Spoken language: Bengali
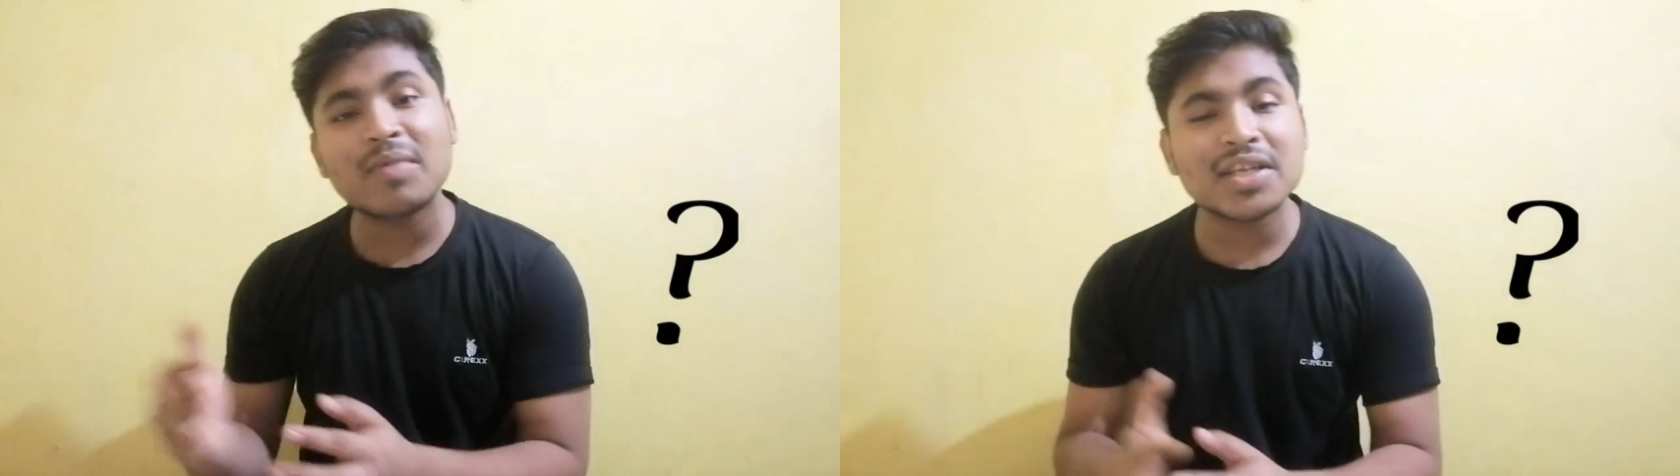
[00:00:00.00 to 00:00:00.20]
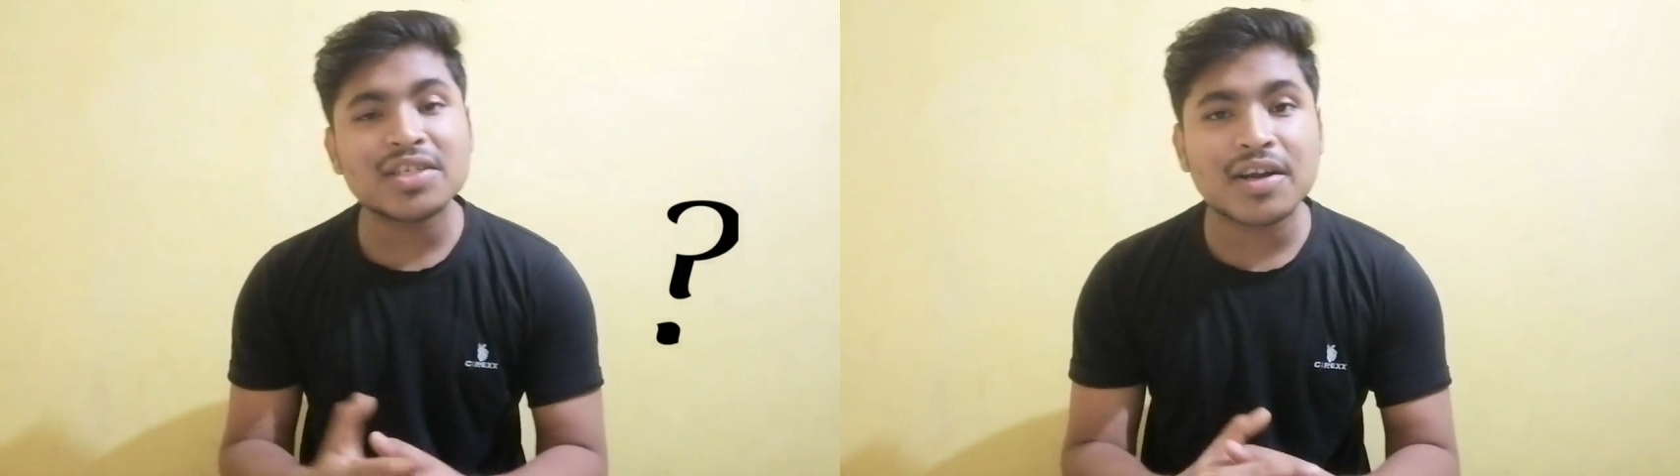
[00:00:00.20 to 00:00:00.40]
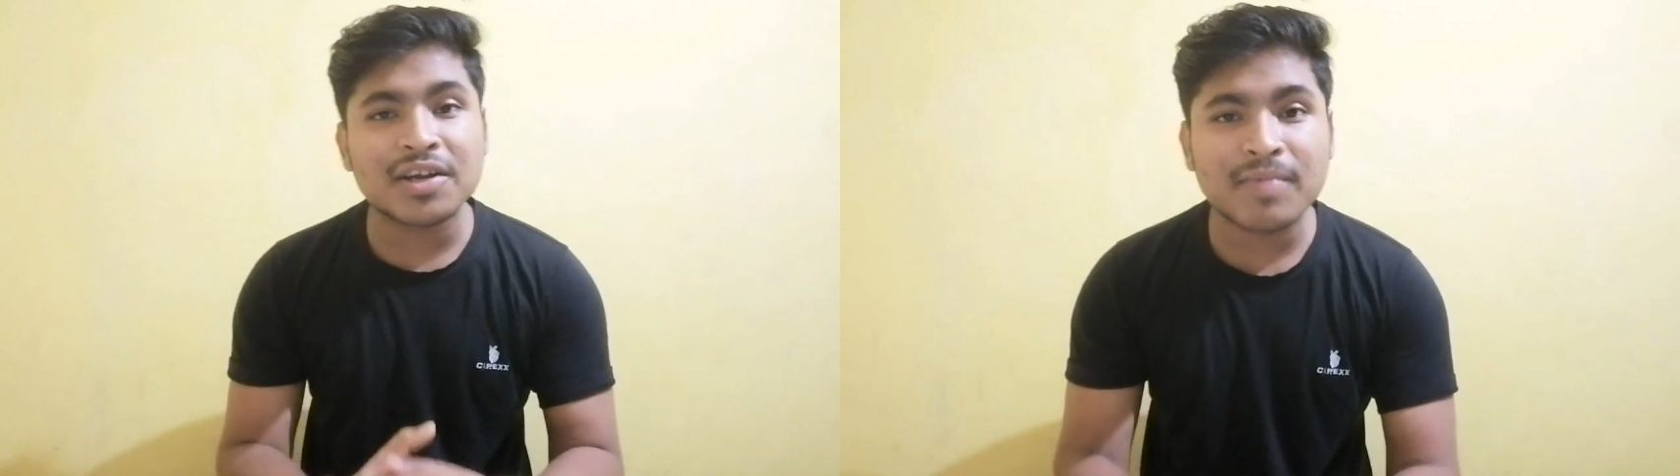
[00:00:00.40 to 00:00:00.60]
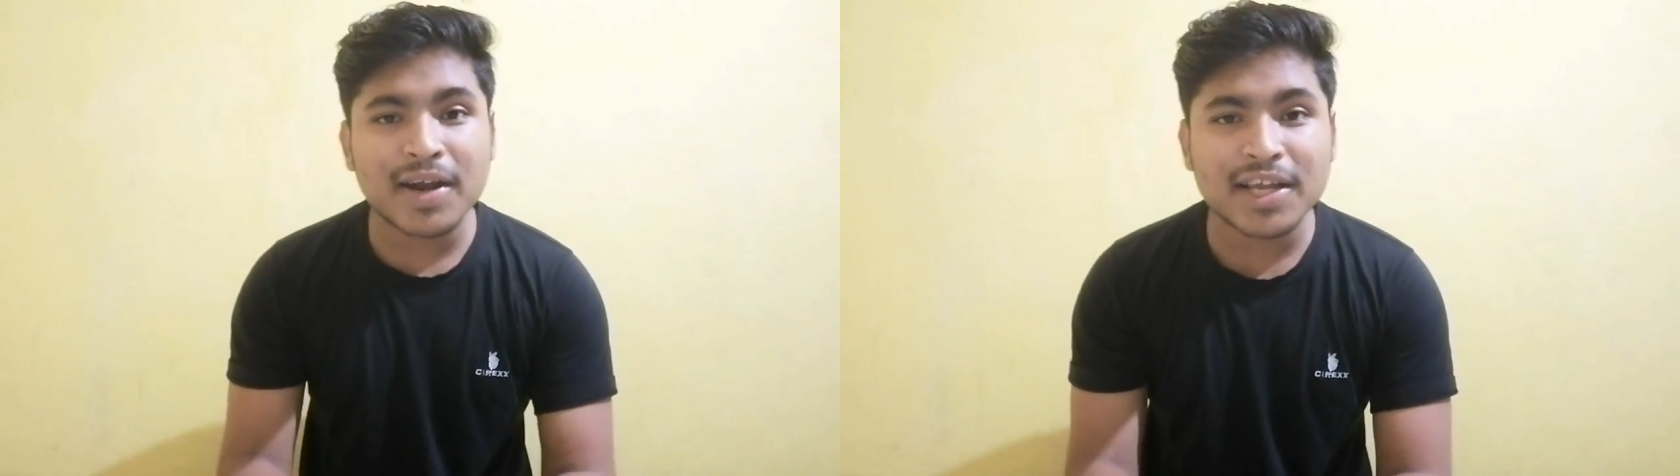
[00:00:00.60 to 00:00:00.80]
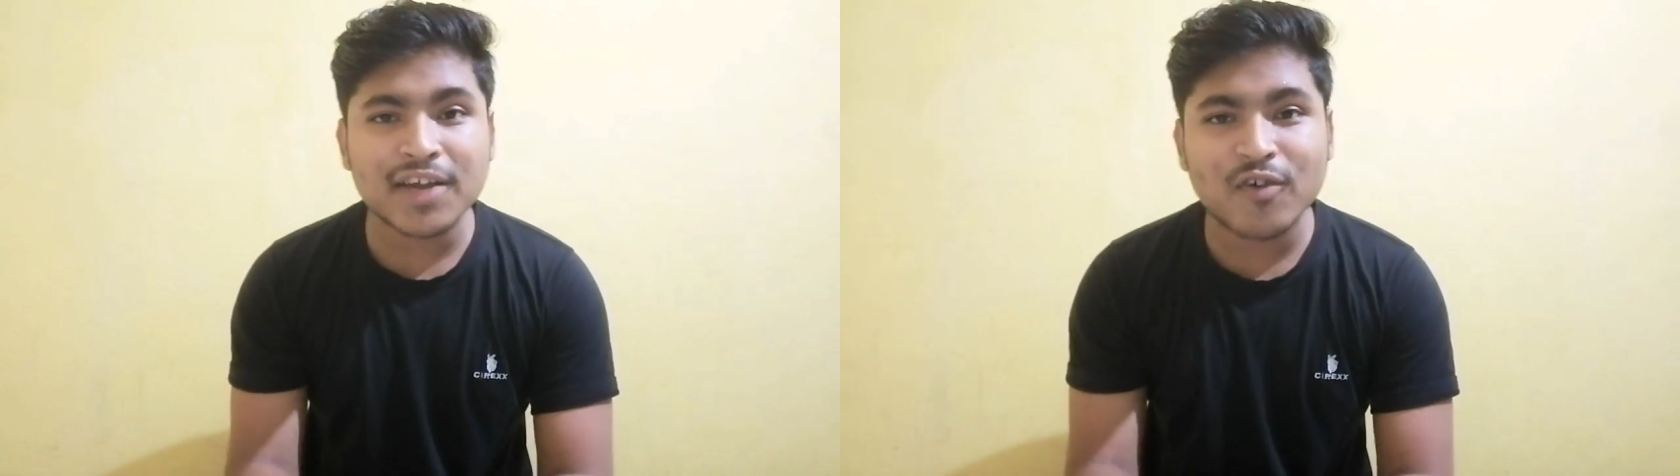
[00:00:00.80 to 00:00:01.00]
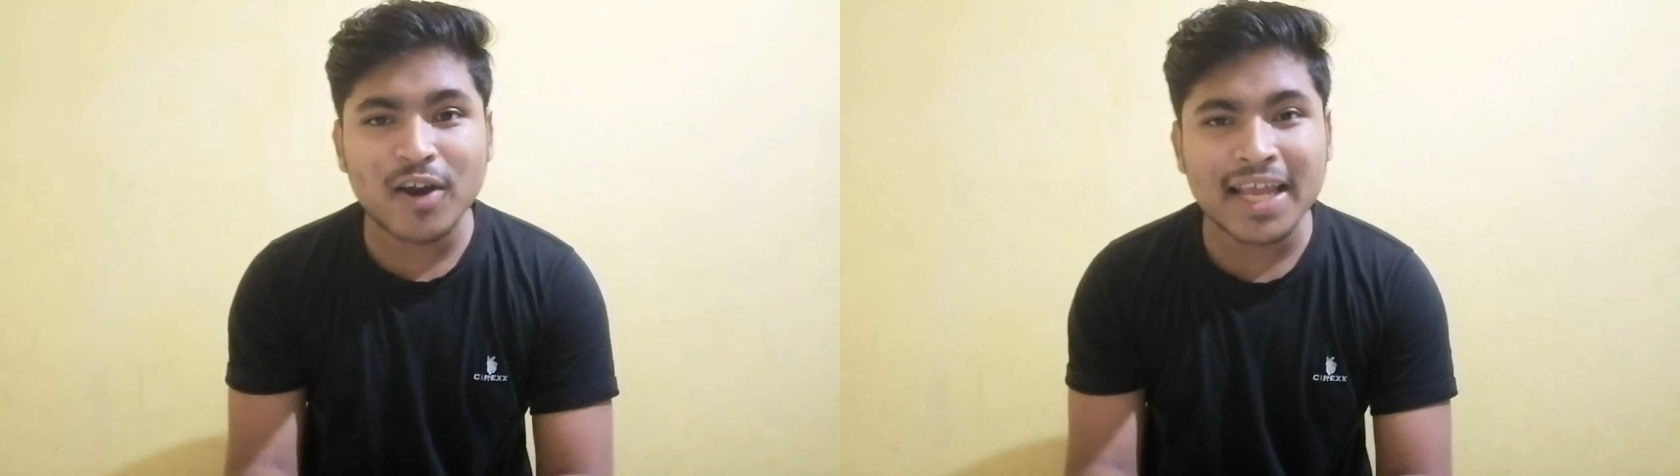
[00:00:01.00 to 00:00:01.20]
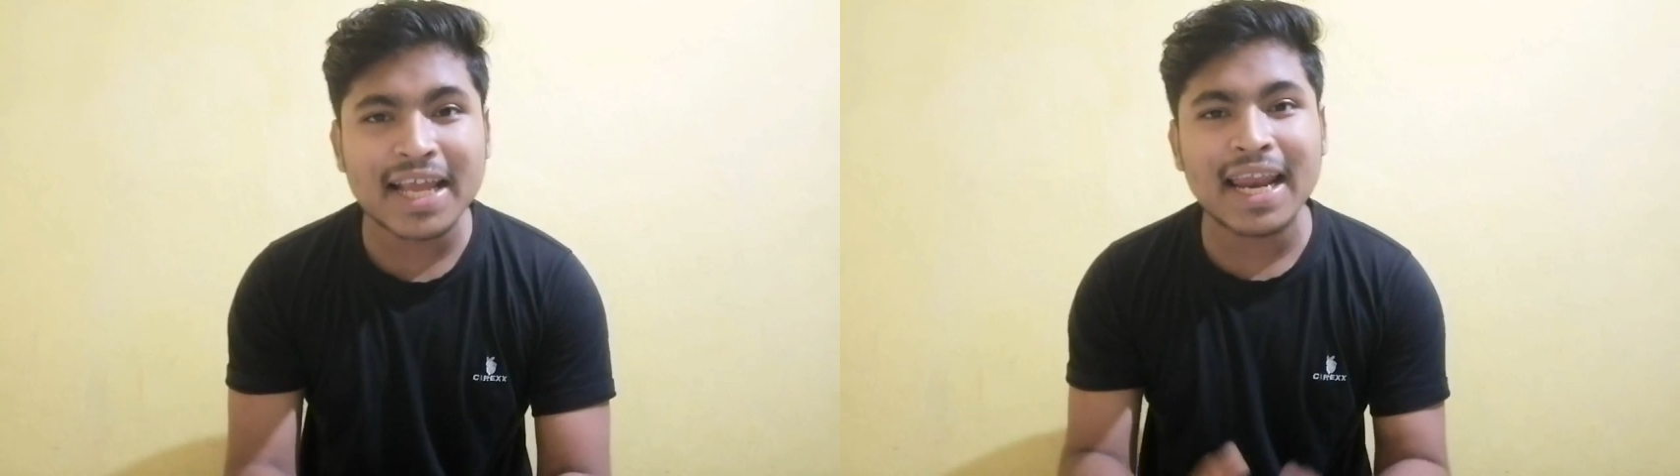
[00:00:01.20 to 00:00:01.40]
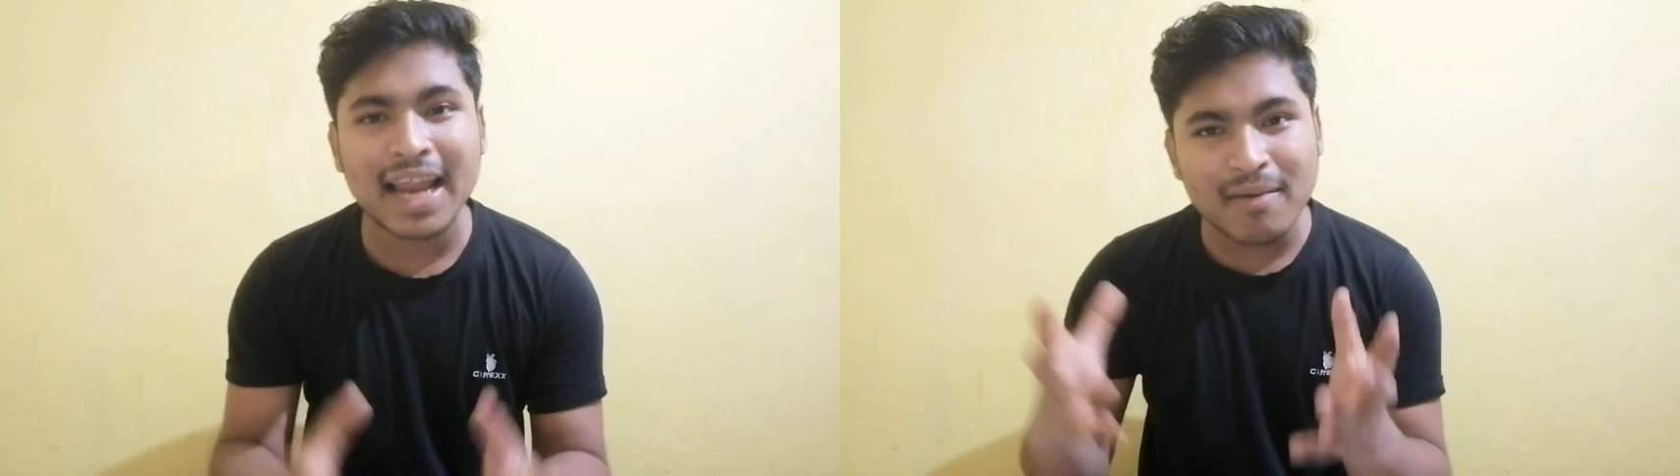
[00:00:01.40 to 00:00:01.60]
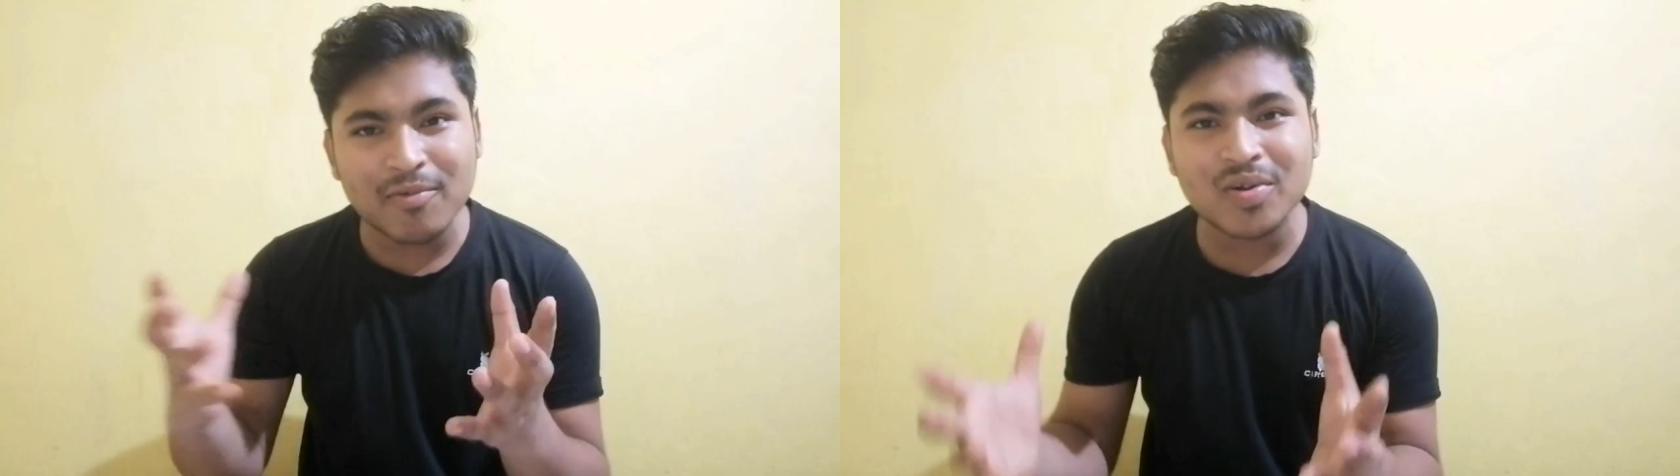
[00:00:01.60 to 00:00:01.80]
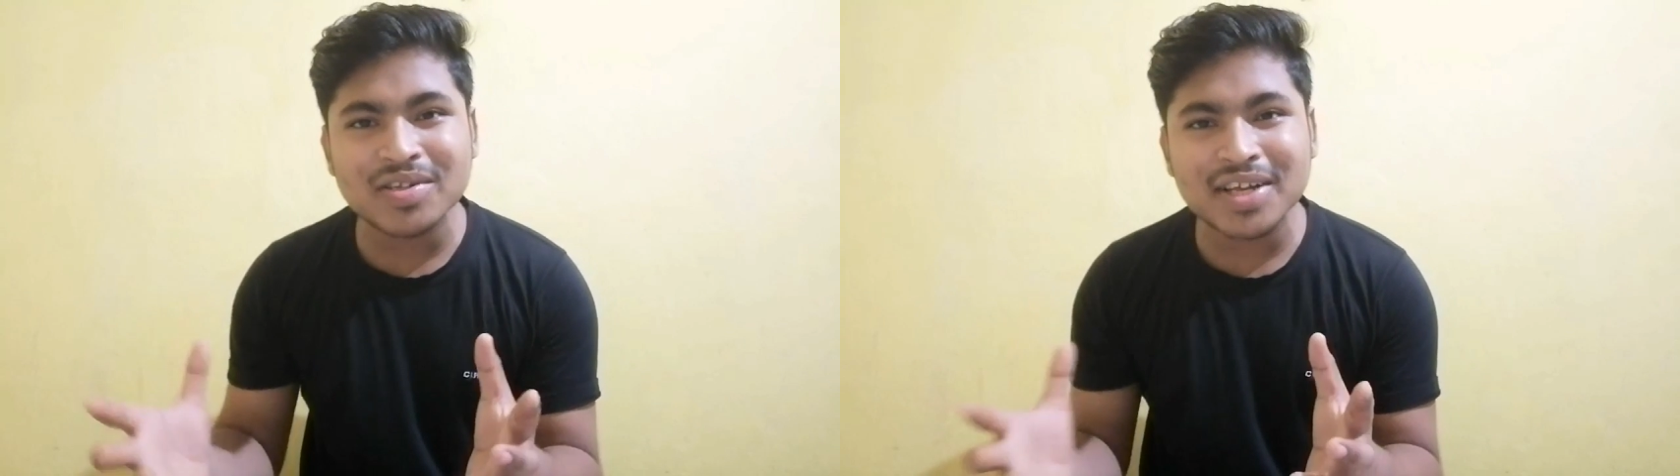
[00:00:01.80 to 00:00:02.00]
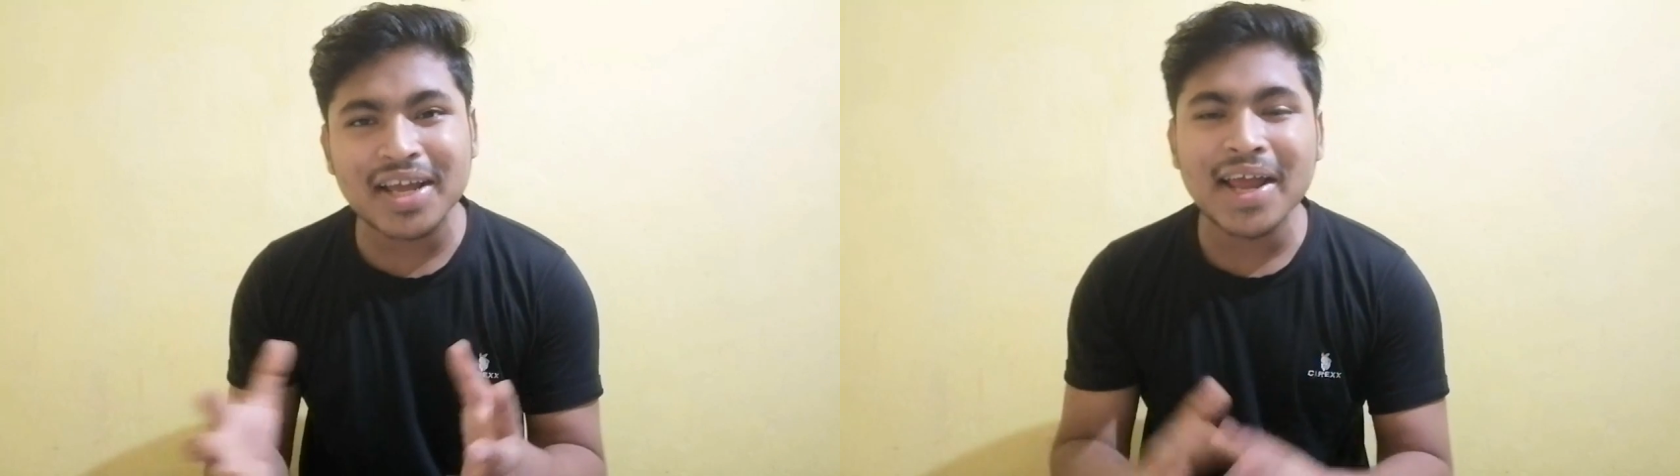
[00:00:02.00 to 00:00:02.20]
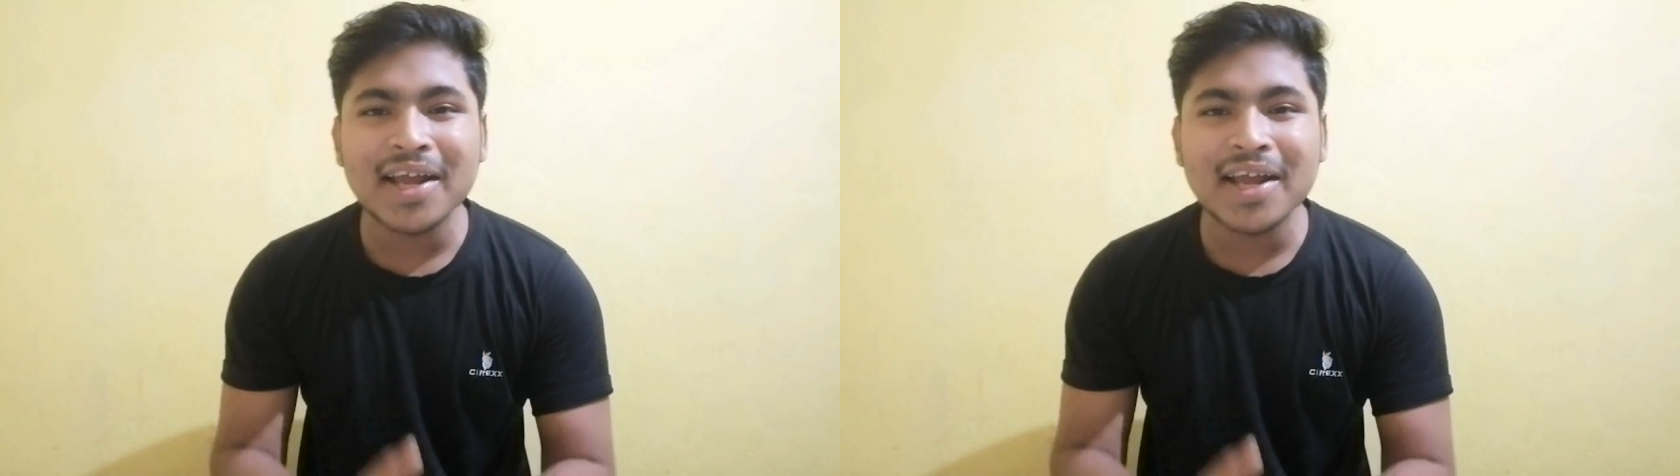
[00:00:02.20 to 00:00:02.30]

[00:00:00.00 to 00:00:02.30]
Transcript: এবং এছাড়া রিব্র্যান্ডিং এর ফলে কি কি লাভ রয়েছে